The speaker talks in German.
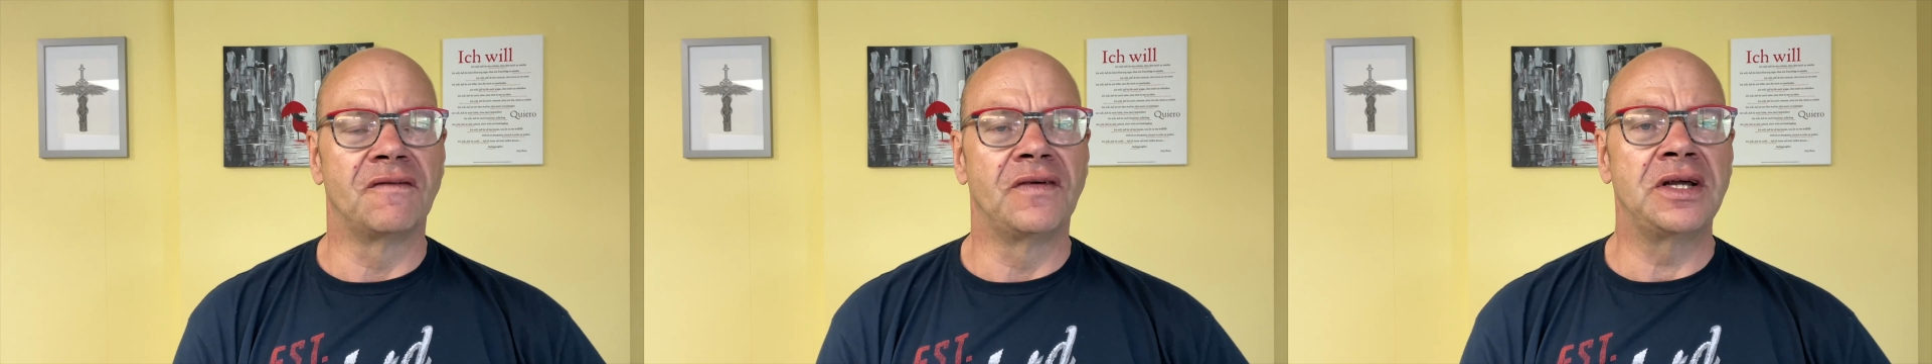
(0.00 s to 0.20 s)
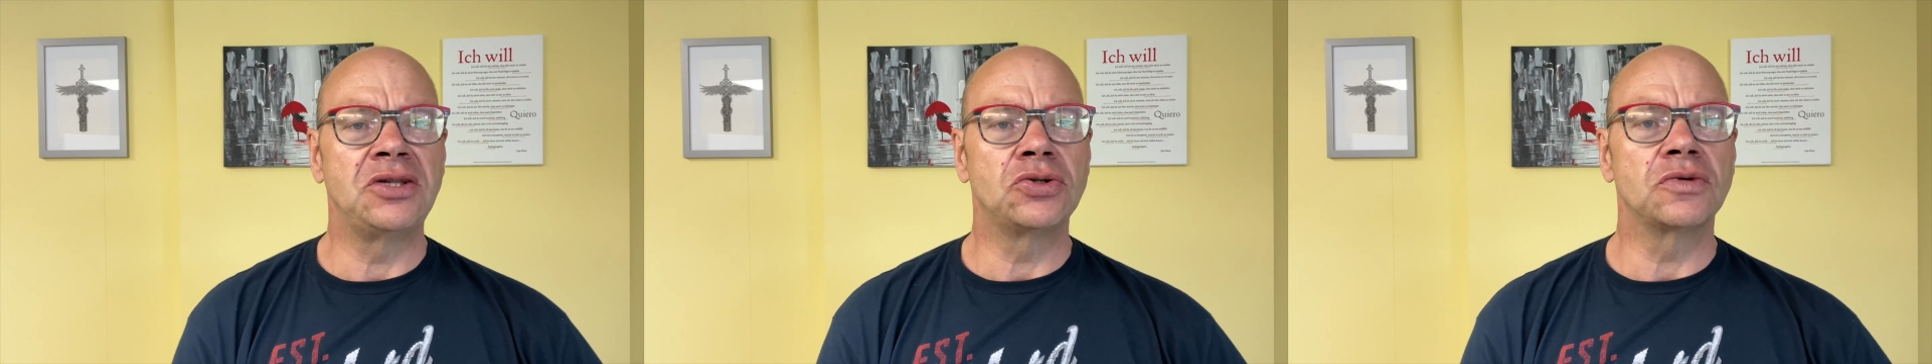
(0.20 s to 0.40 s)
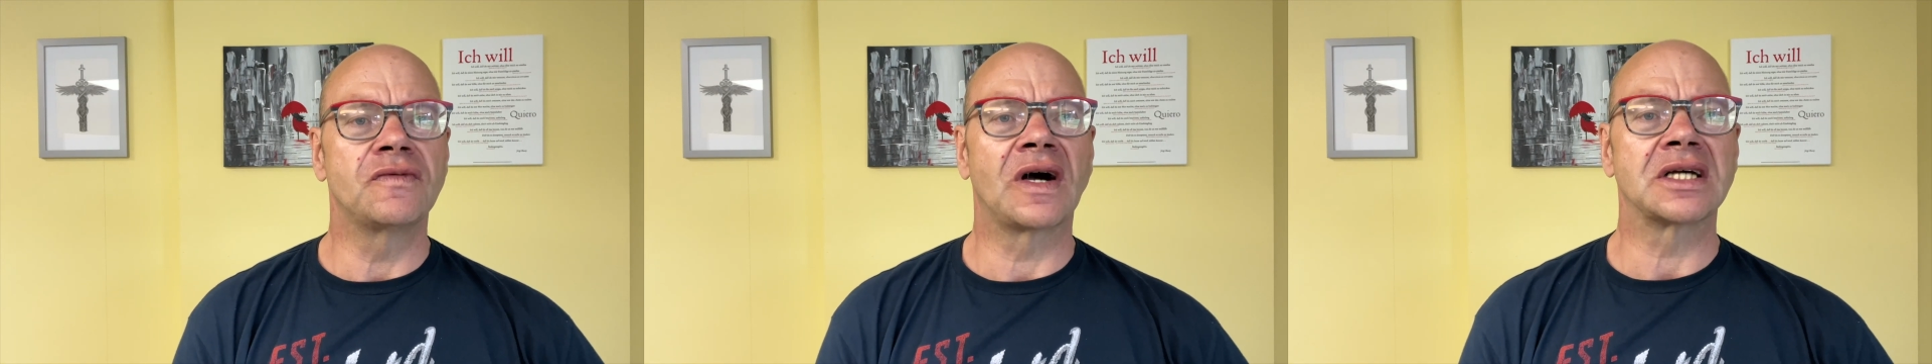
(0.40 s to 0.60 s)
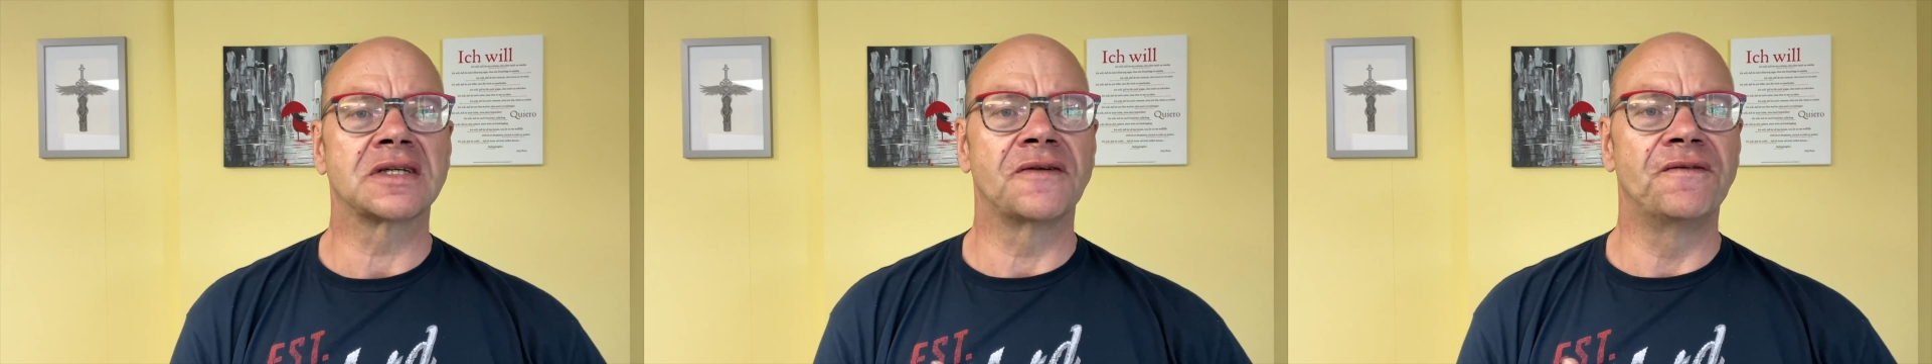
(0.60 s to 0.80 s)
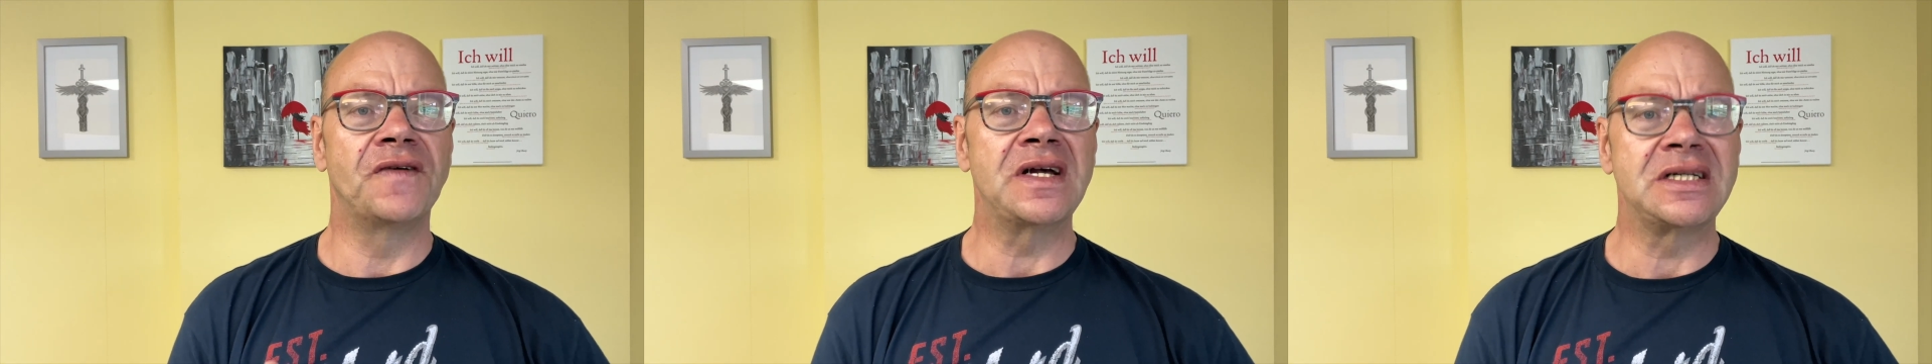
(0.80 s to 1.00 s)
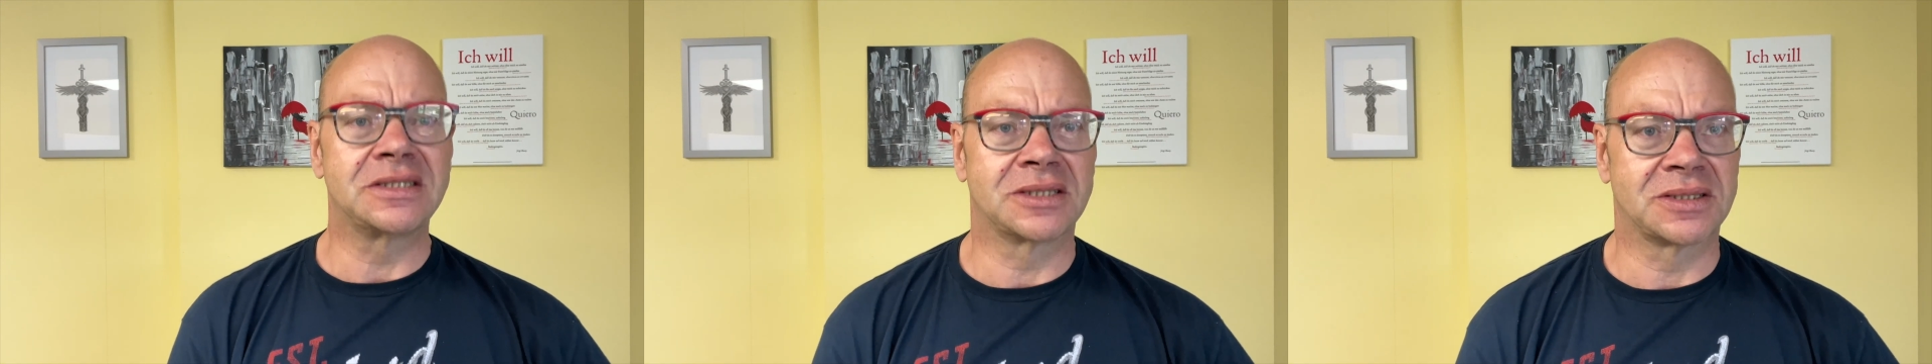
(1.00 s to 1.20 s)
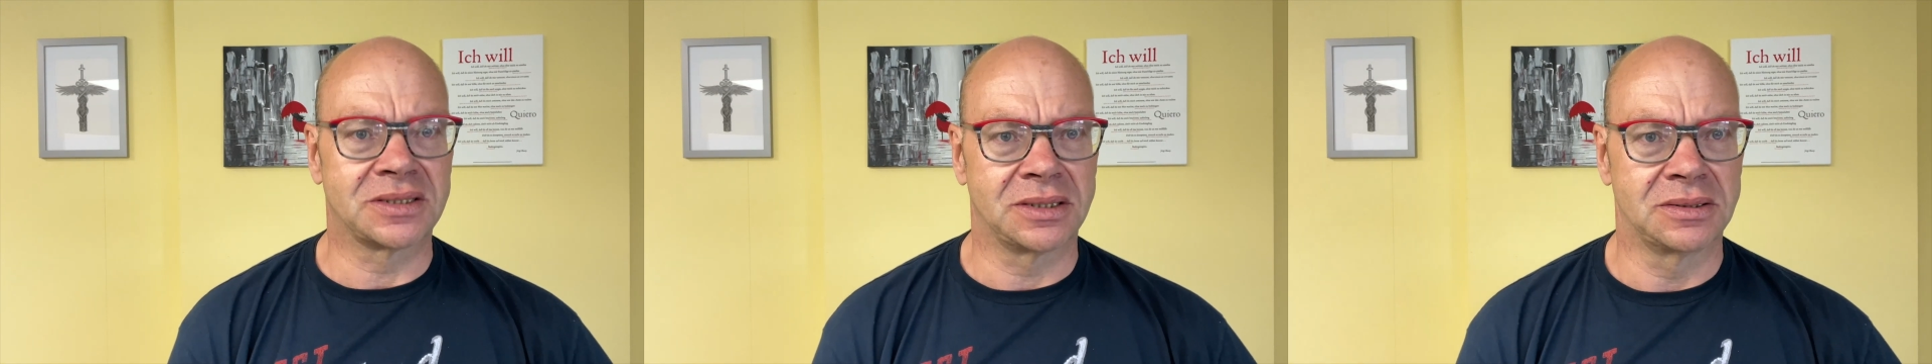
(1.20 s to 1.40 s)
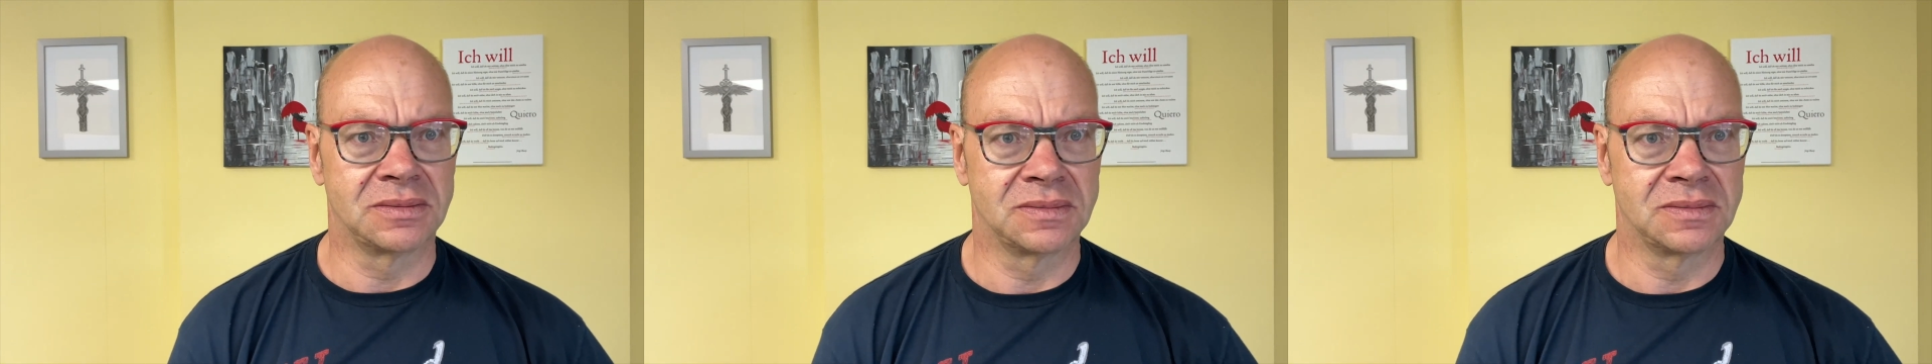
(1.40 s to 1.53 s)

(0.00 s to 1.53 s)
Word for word: Wenn du was willst